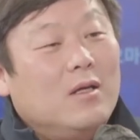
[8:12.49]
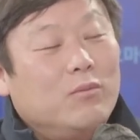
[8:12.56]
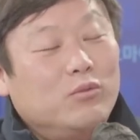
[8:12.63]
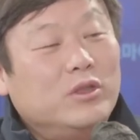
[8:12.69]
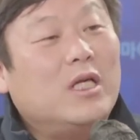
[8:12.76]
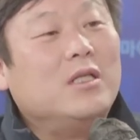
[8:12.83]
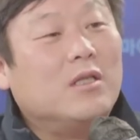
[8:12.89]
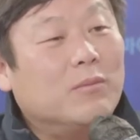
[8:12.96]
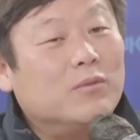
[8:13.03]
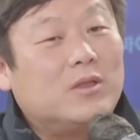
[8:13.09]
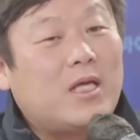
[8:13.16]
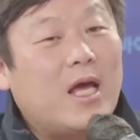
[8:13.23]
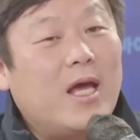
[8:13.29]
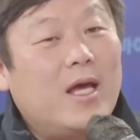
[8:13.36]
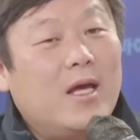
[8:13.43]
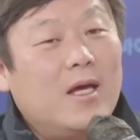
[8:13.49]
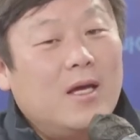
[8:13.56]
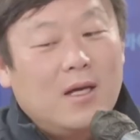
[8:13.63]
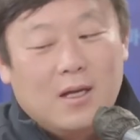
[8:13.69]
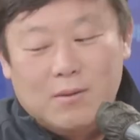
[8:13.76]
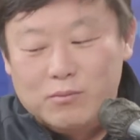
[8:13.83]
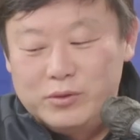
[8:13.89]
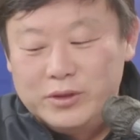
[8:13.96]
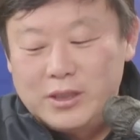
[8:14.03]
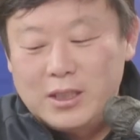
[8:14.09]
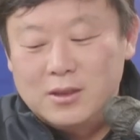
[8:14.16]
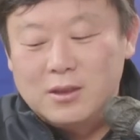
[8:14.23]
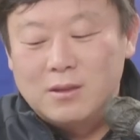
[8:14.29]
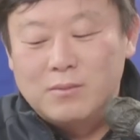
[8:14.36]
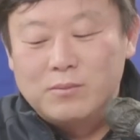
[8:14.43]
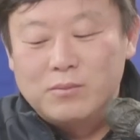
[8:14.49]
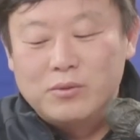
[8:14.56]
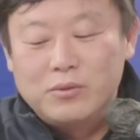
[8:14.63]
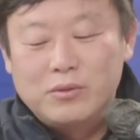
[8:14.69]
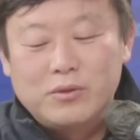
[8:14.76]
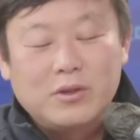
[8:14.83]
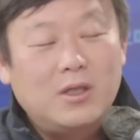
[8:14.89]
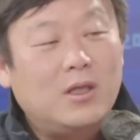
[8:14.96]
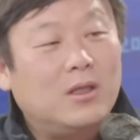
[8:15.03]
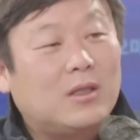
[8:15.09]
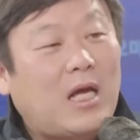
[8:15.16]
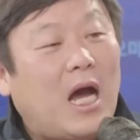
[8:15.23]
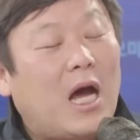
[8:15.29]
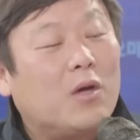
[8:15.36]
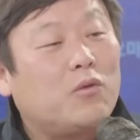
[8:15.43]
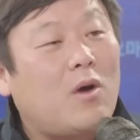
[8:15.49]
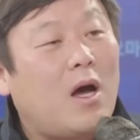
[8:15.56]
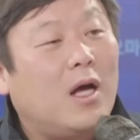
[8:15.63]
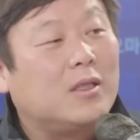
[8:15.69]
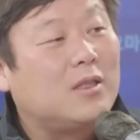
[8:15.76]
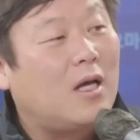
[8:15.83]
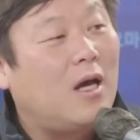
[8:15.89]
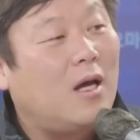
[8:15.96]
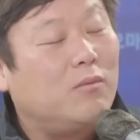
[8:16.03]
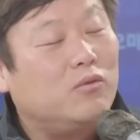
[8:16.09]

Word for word: 문재인 정부 때 문재인 정부를 타도하자,